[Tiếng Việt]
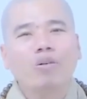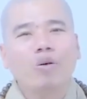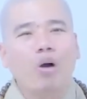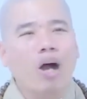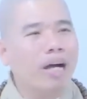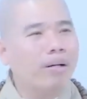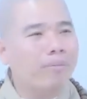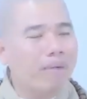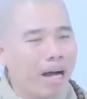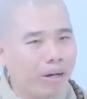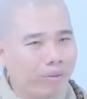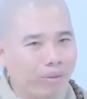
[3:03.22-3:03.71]

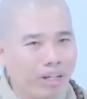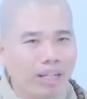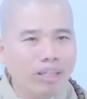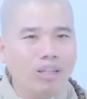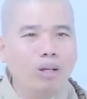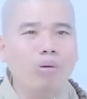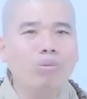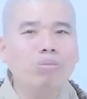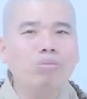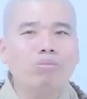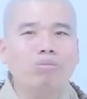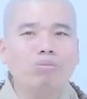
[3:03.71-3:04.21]
quả báo đến
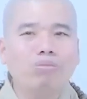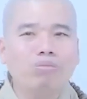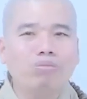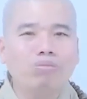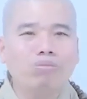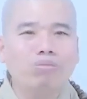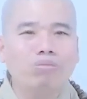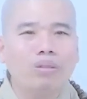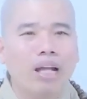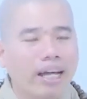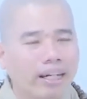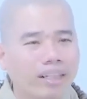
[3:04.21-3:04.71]
lúc
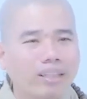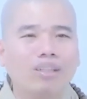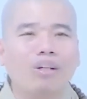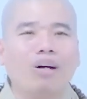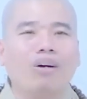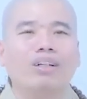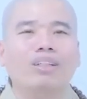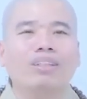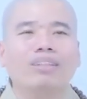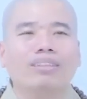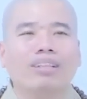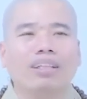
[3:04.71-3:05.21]
đến
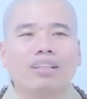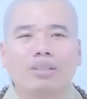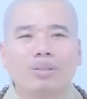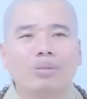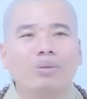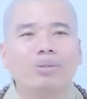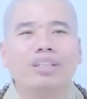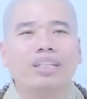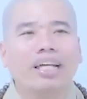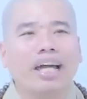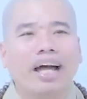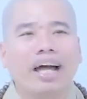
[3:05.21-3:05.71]
rồi thì
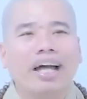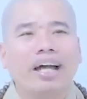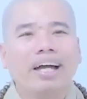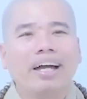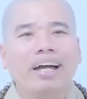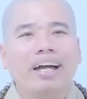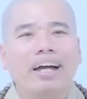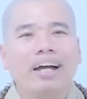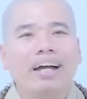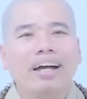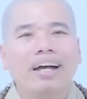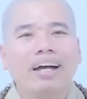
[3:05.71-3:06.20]
vui trả
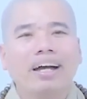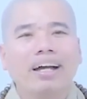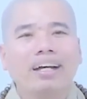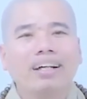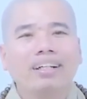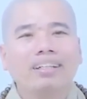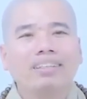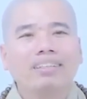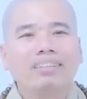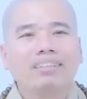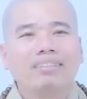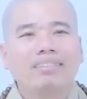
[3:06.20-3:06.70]

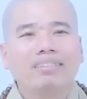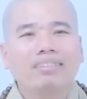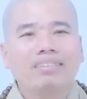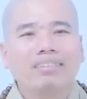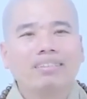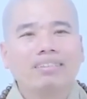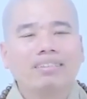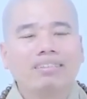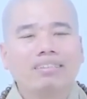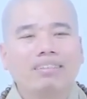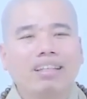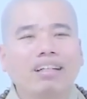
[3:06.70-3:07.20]

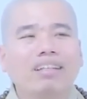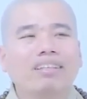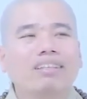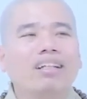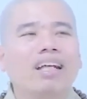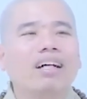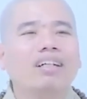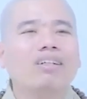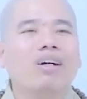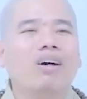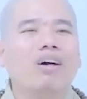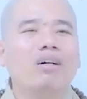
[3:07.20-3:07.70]
từ
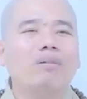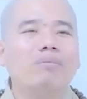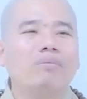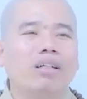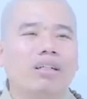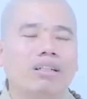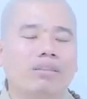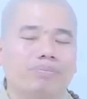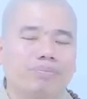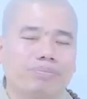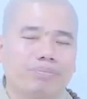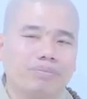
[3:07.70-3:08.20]
nơi đó
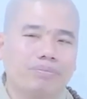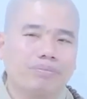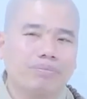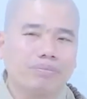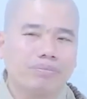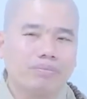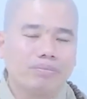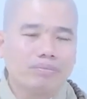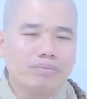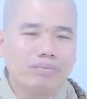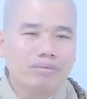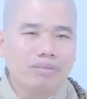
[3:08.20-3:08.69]
mà
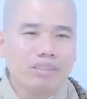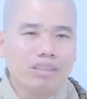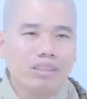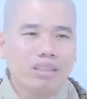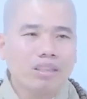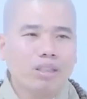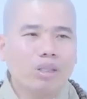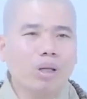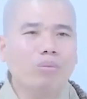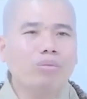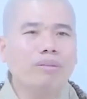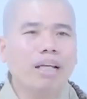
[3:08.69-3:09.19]

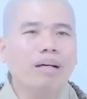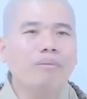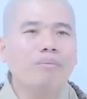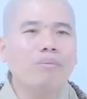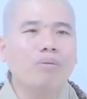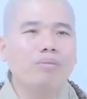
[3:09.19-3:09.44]
tôn giả